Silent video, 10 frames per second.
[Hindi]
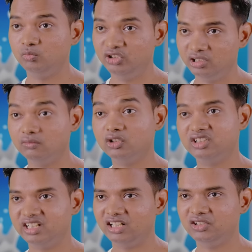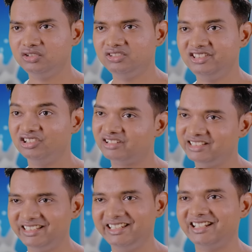मुझे वो दिखाओ जो
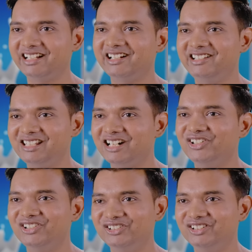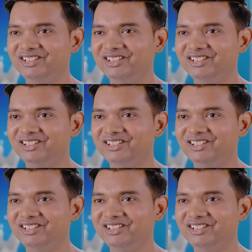किसी ने ना खरीदा हो